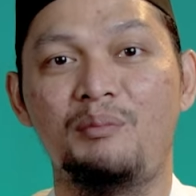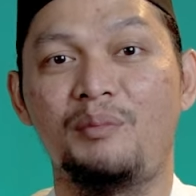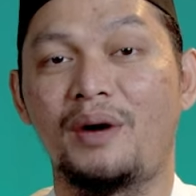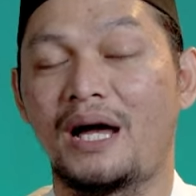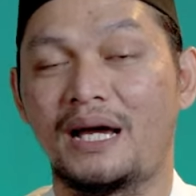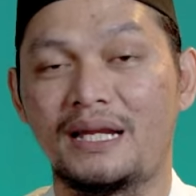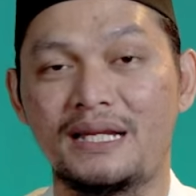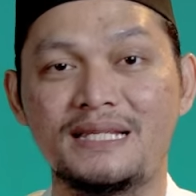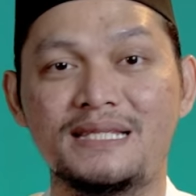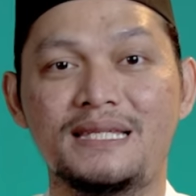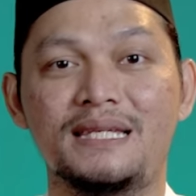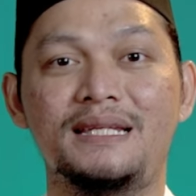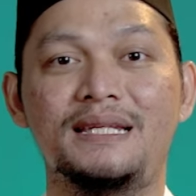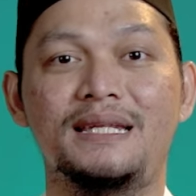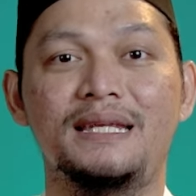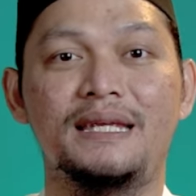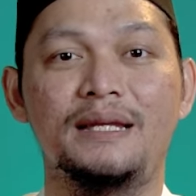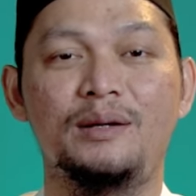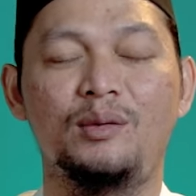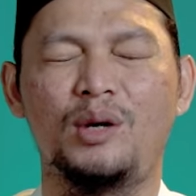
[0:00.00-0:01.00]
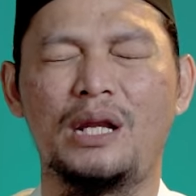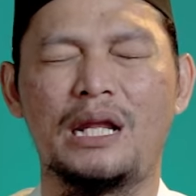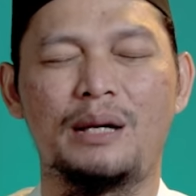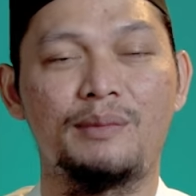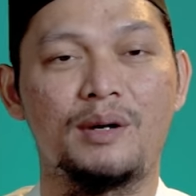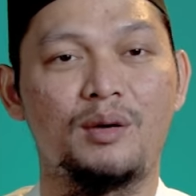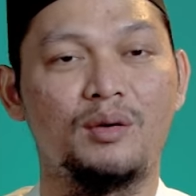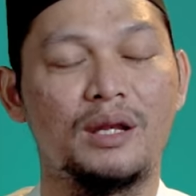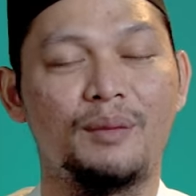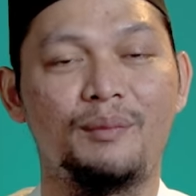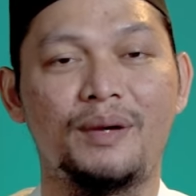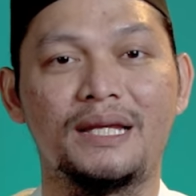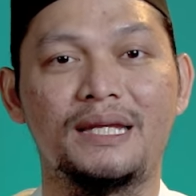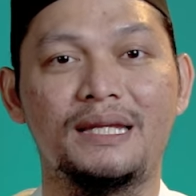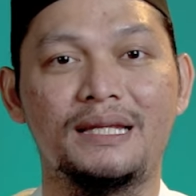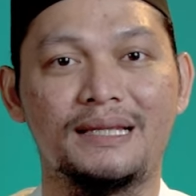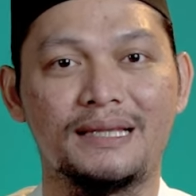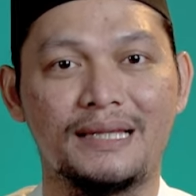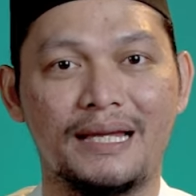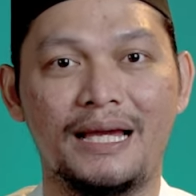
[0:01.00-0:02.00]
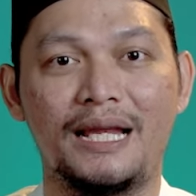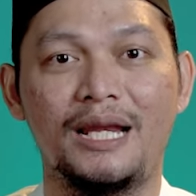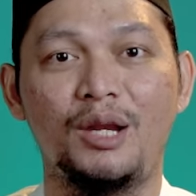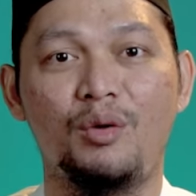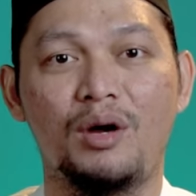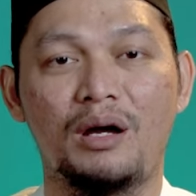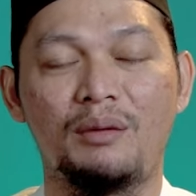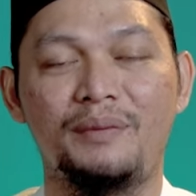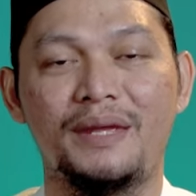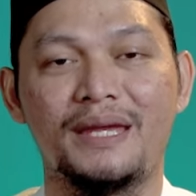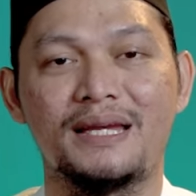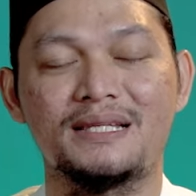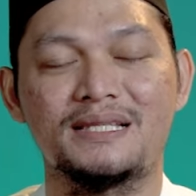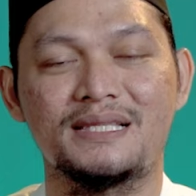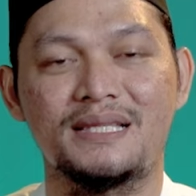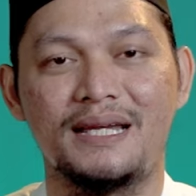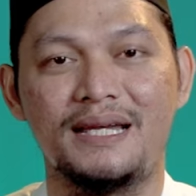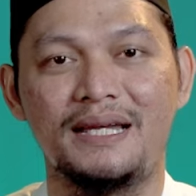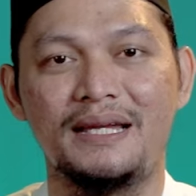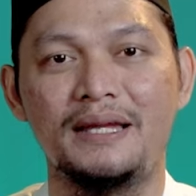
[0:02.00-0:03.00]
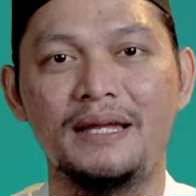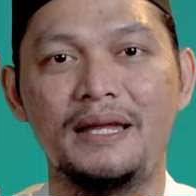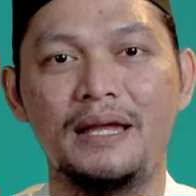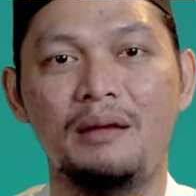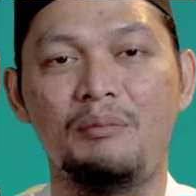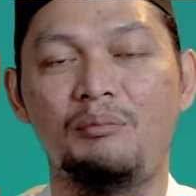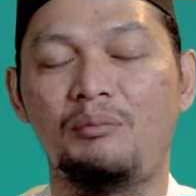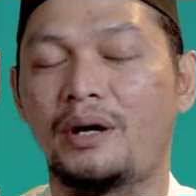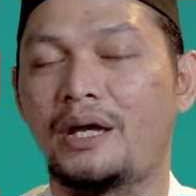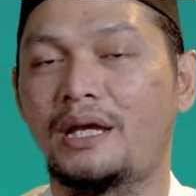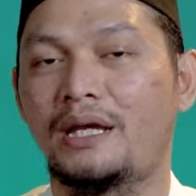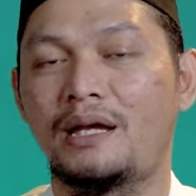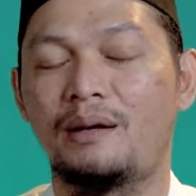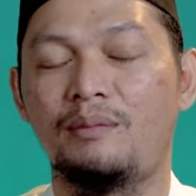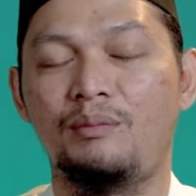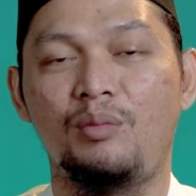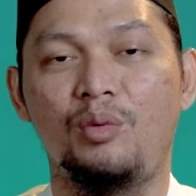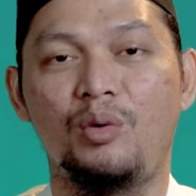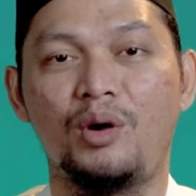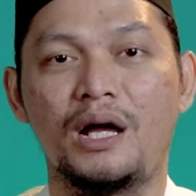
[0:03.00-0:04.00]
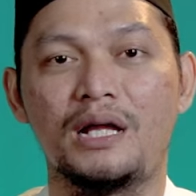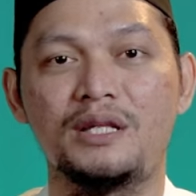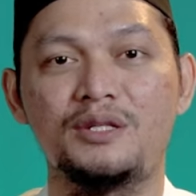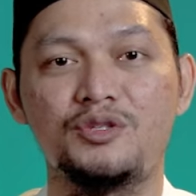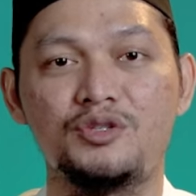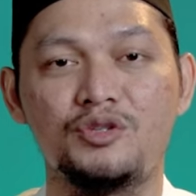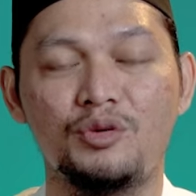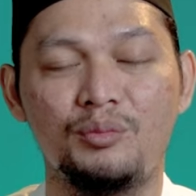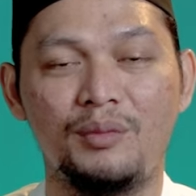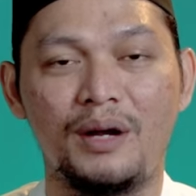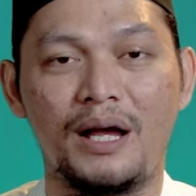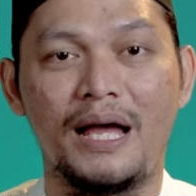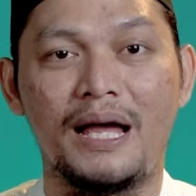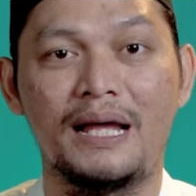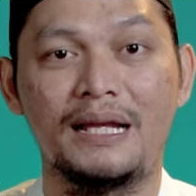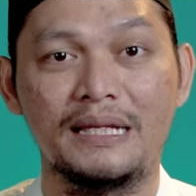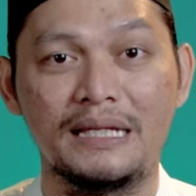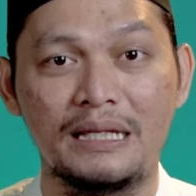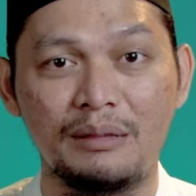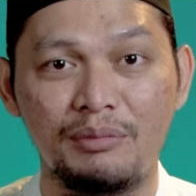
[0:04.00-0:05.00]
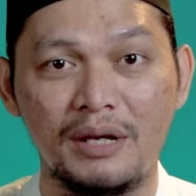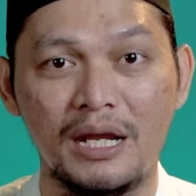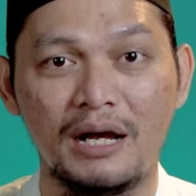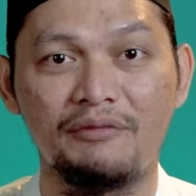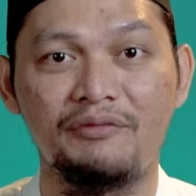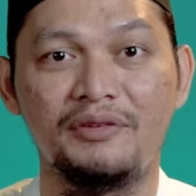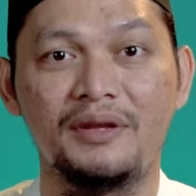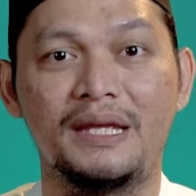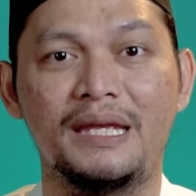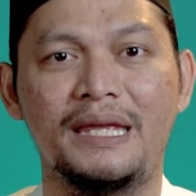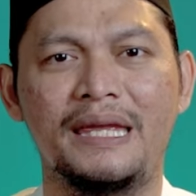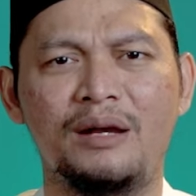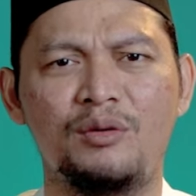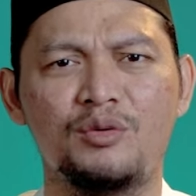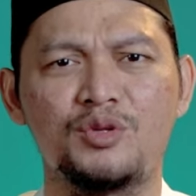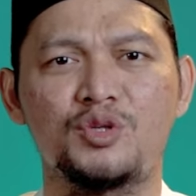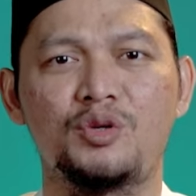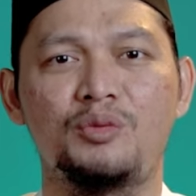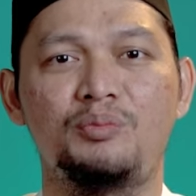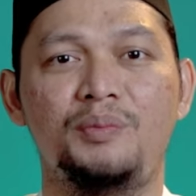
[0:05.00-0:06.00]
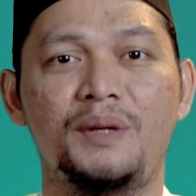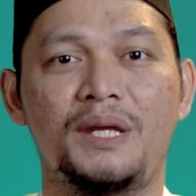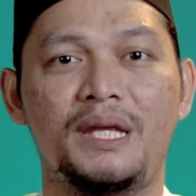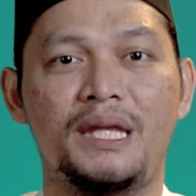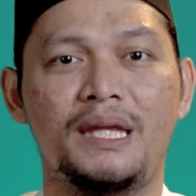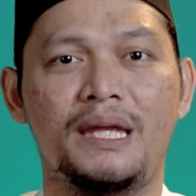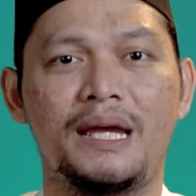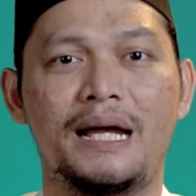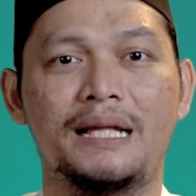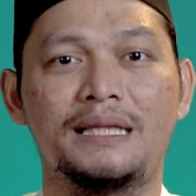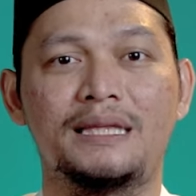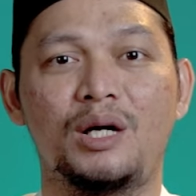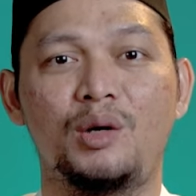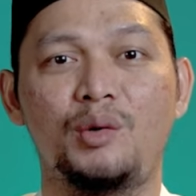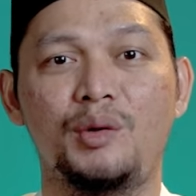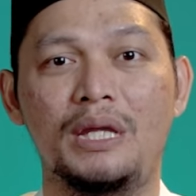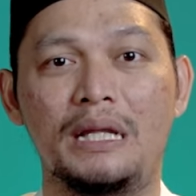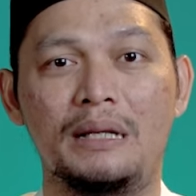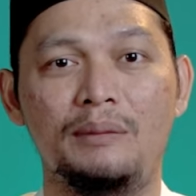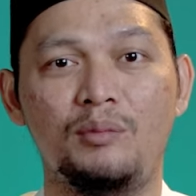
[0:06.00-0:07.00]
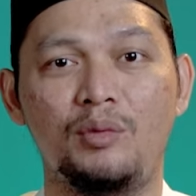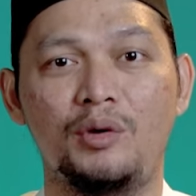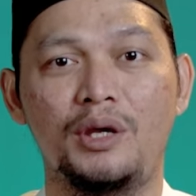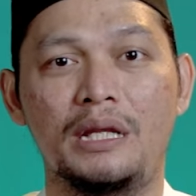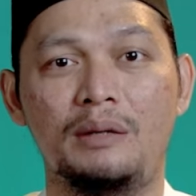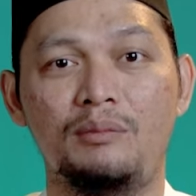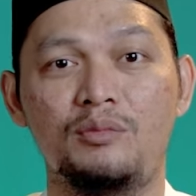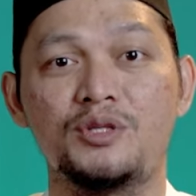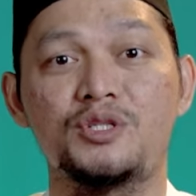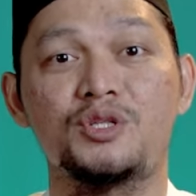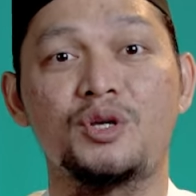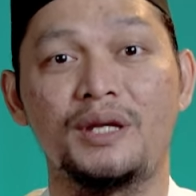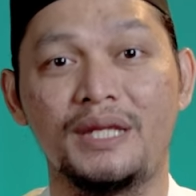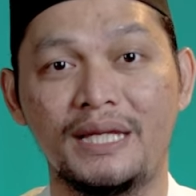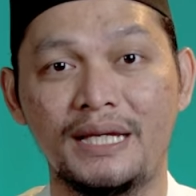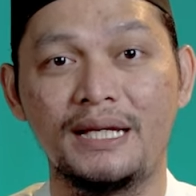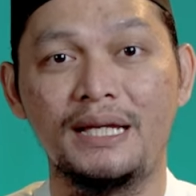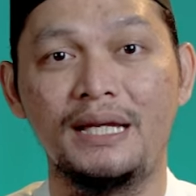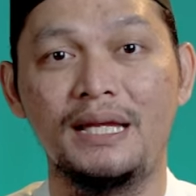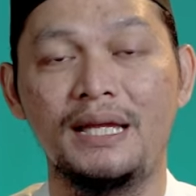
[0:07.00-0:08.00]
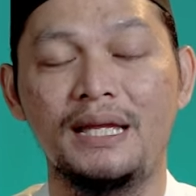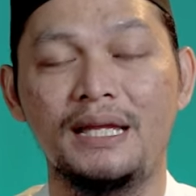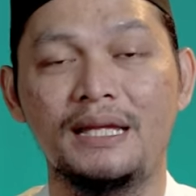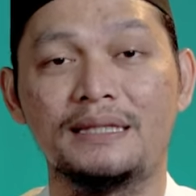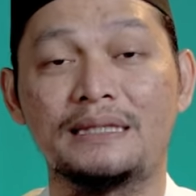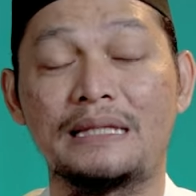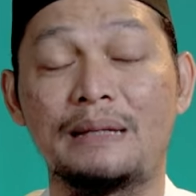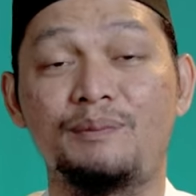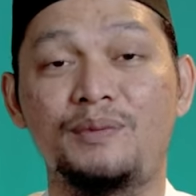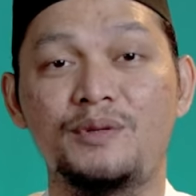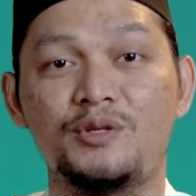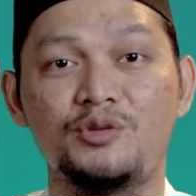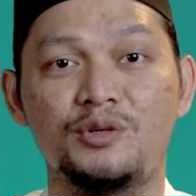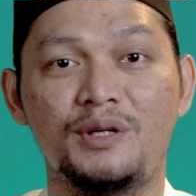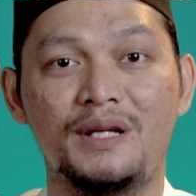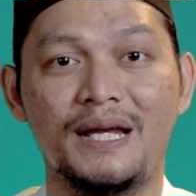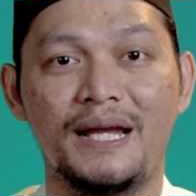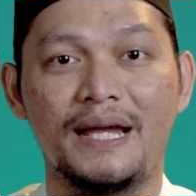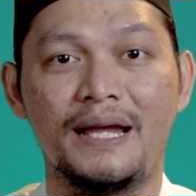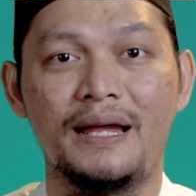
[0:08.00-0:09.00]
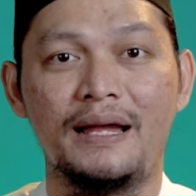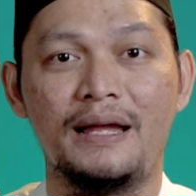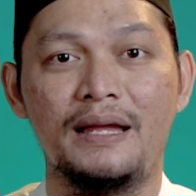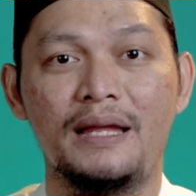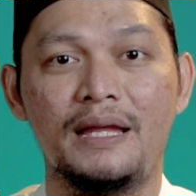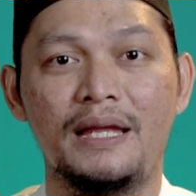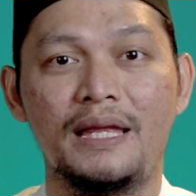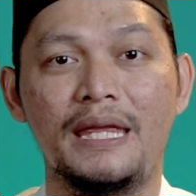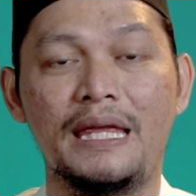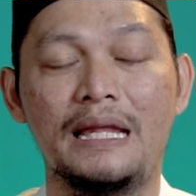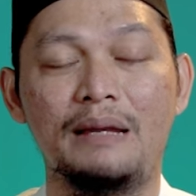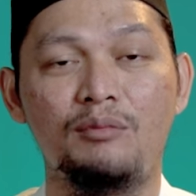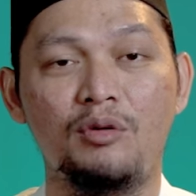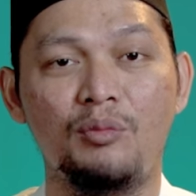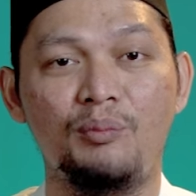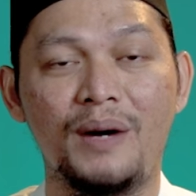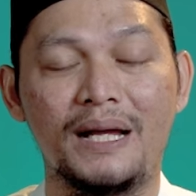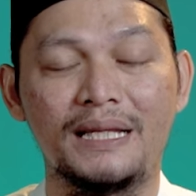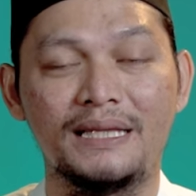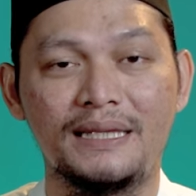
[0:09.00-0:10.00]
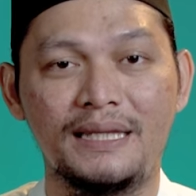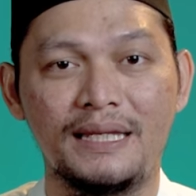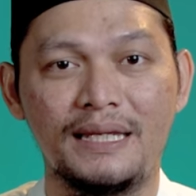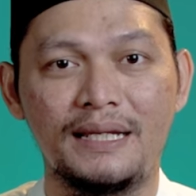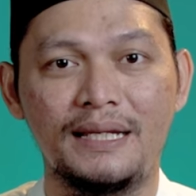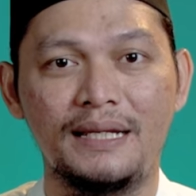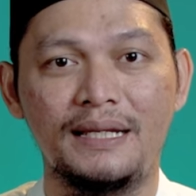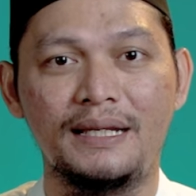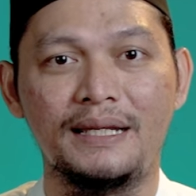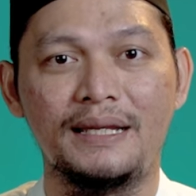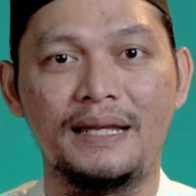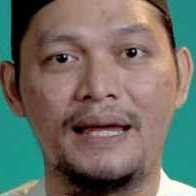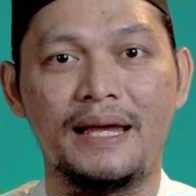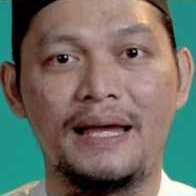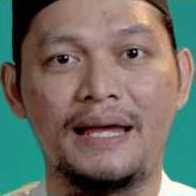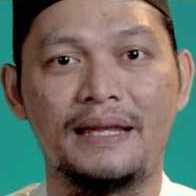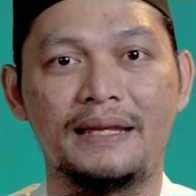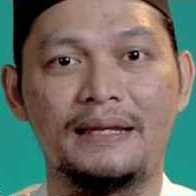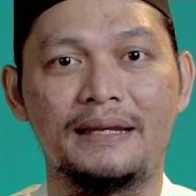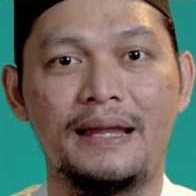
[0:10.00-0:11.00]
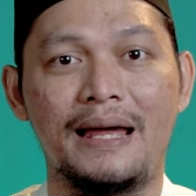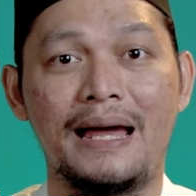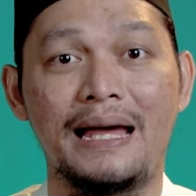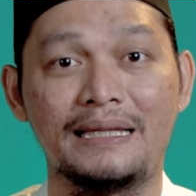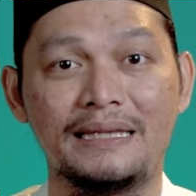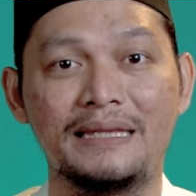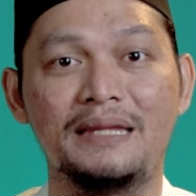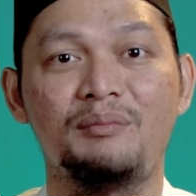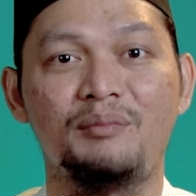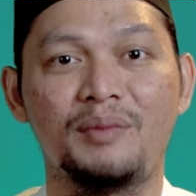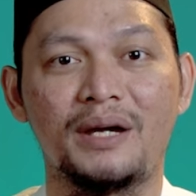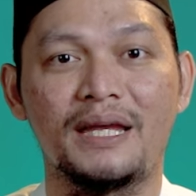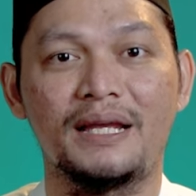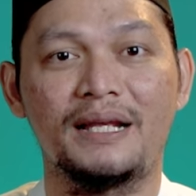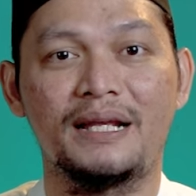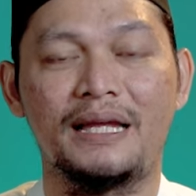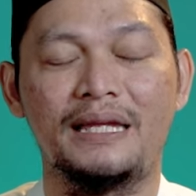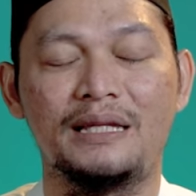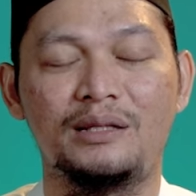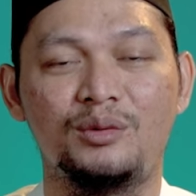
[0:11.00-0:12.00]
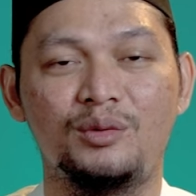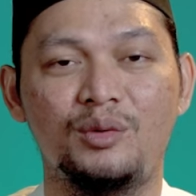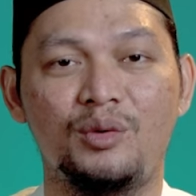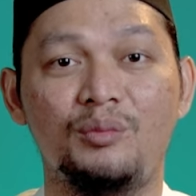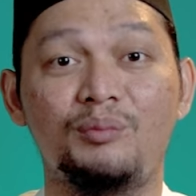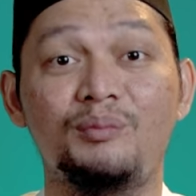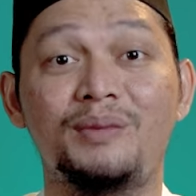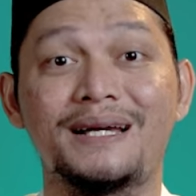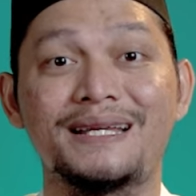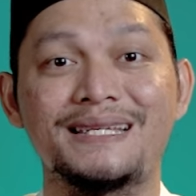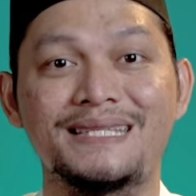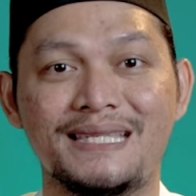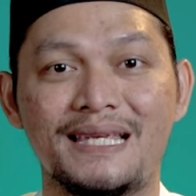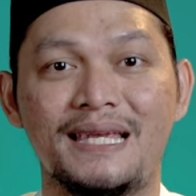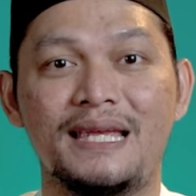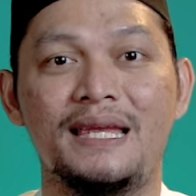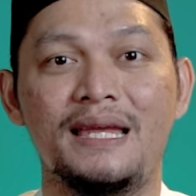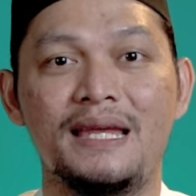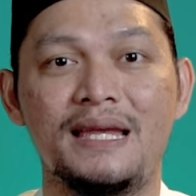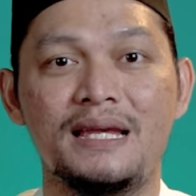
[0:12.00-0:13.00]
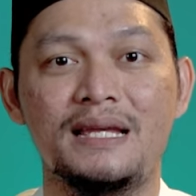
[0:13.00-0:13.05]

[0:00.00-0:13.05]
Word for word: Maka di sini ulama-ulama kita luar biasa mereka bukan cuma ahli di bidang fikih, usul fikih atau ilmu-ilmu zohir, tapi juga ilmu batin dan hati mereka itu bersih.